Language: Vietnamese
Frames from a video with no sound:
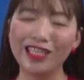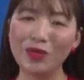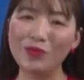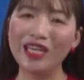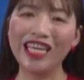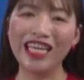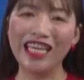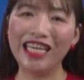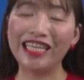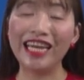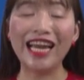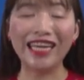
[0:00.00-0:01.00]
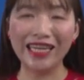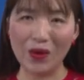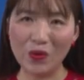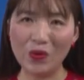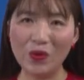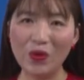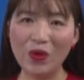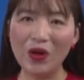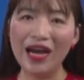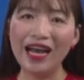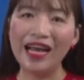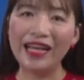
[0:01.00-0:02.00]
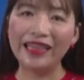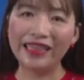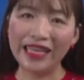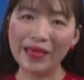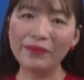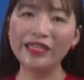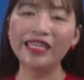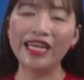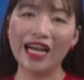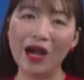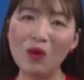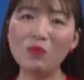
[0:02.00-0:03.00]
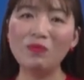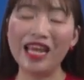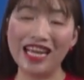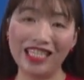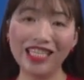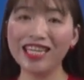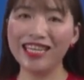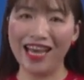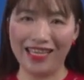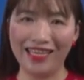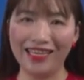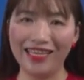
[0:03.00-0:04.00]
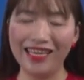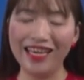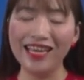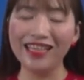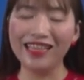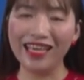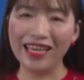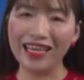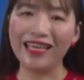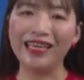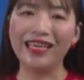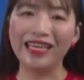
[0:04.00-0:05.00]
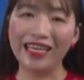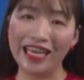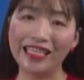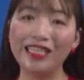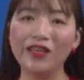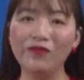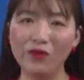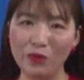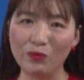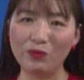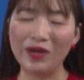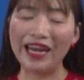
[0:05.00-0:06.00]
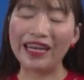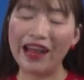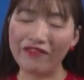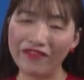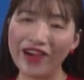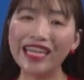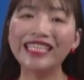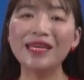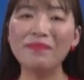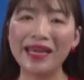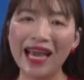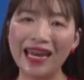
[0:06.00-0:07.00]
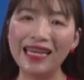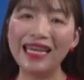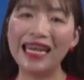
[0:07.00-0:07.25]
Trong khi Tránh An Đậu tìm người đàn ông để răng dạy, thì nghệ sĩ Phùng đã phát chiếc máy ảnh